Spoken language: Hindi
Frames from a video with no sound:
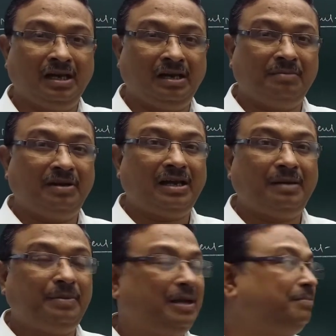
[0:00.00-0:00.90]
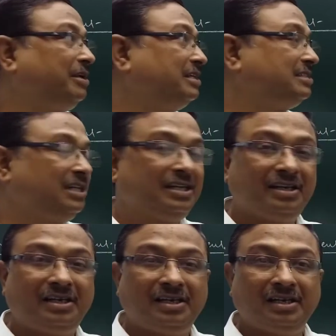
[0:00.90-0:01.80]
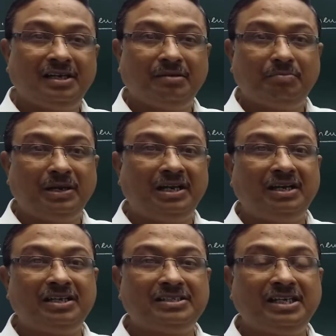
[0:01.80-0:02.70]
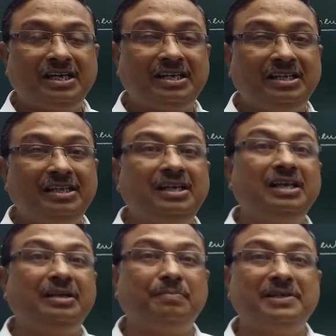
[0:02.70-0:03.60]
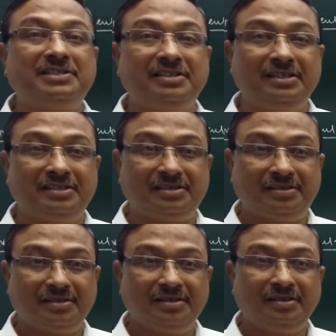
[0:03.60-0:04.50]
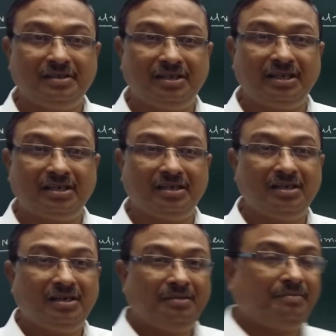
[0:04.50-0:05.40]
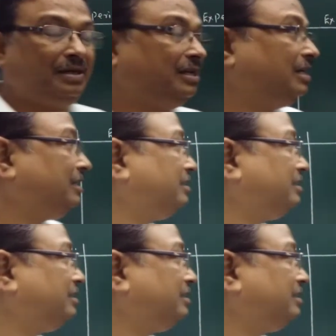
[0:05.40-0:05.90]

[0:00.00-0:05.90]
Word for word: हम यहाँ पे आप टेस्ट लिख रहे हैं पहला टेस्ट क्या किए थे लिटमस टेस्ट ठीक पहला लिख